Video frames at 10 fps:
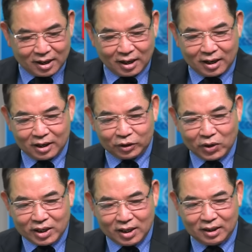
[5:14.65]
À,
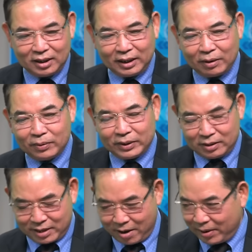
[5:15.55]
tuy nhiên theo
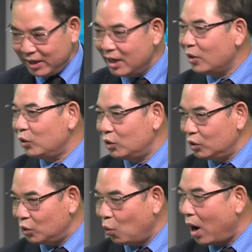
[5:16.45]
theo cái nhìn
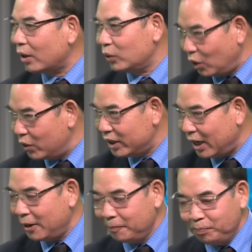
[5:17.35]
chủ quan của tôi
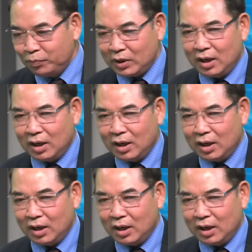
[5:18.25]
nha, dạ.